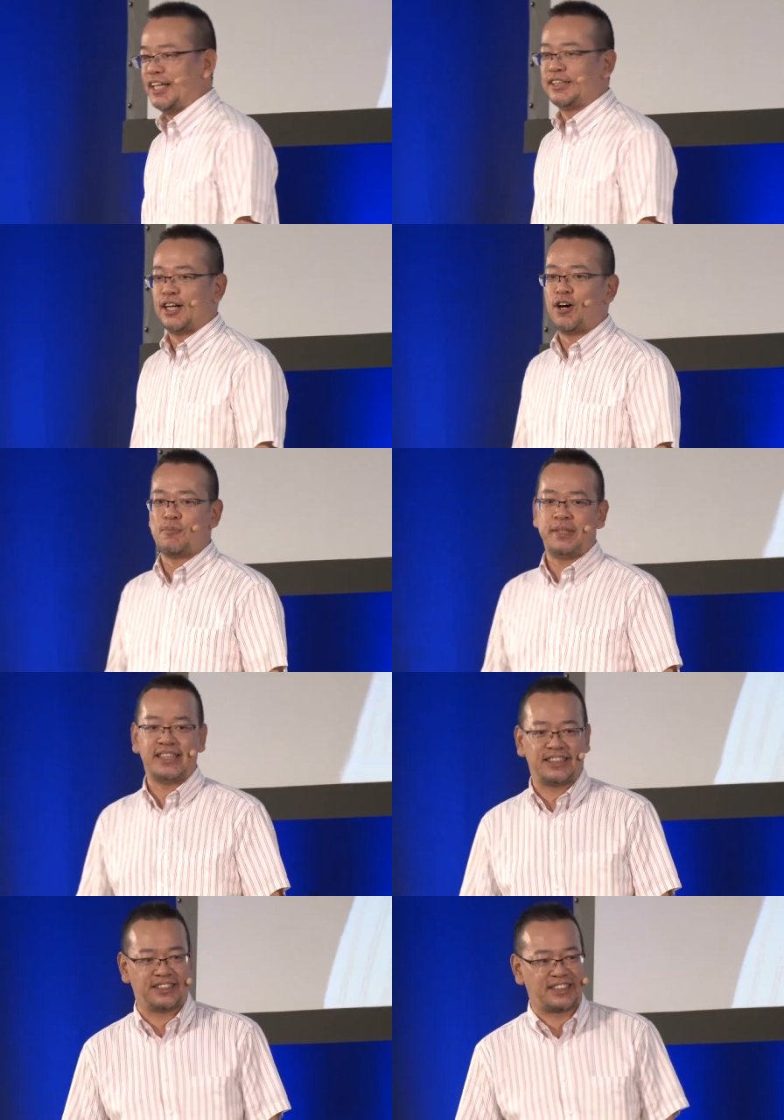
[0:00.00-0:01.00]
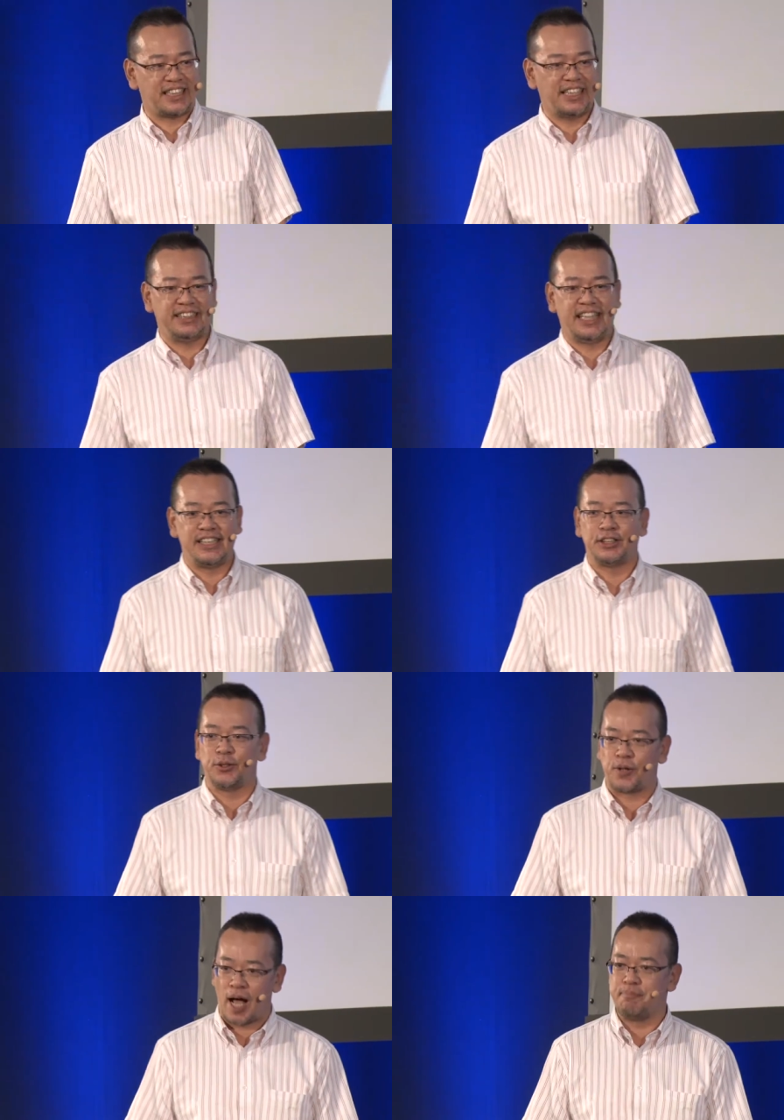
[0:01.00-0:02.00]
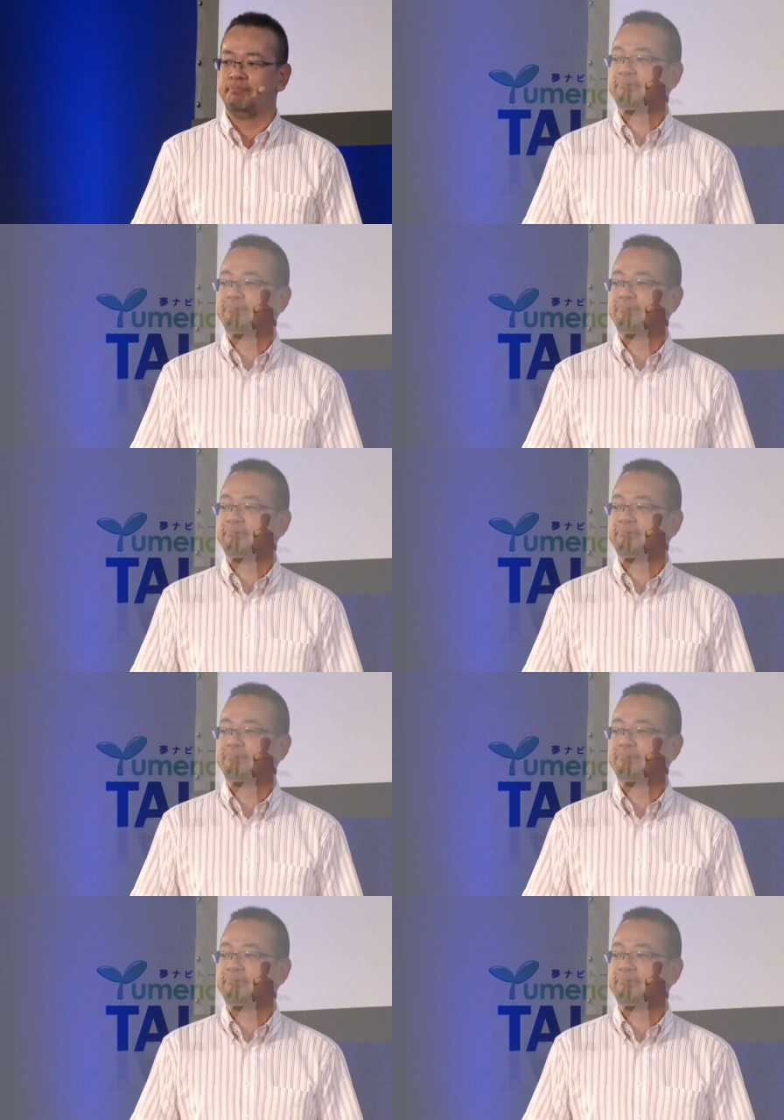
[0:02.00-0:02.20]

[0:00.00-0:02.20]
見者を目指すしかないんじゃないでしょうか。